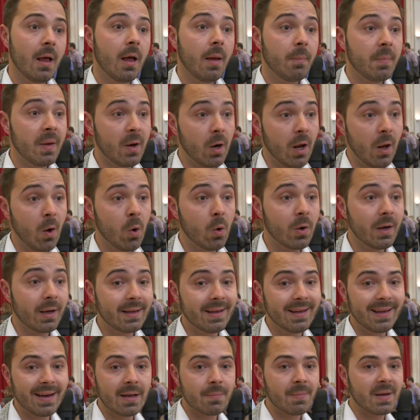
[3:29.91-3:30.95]
pero ahora
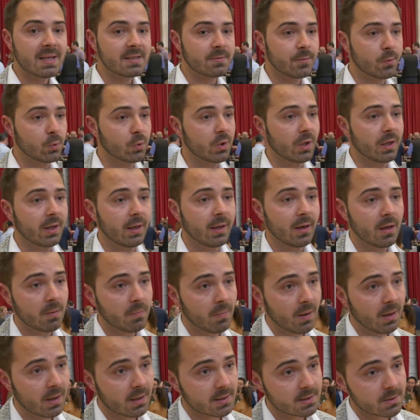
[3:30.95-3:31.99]
quieren más fruta, quieren
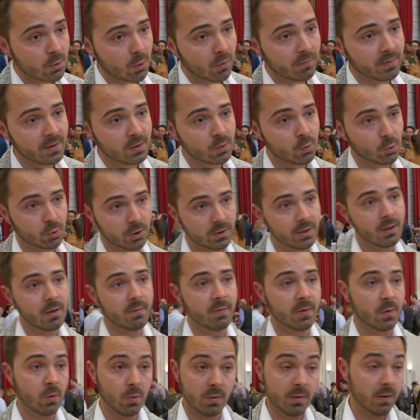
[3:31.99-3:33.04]
más juventud en el
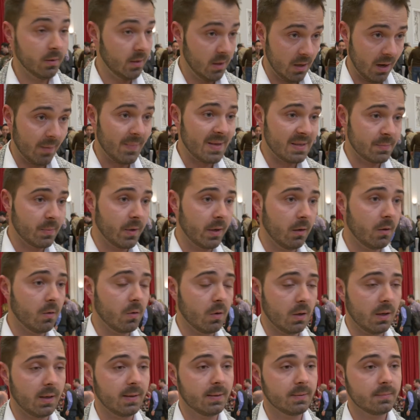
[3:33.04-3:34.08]
vino de la misma
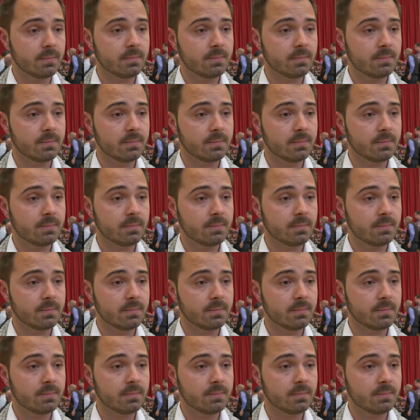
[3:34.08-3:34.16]
Rioja.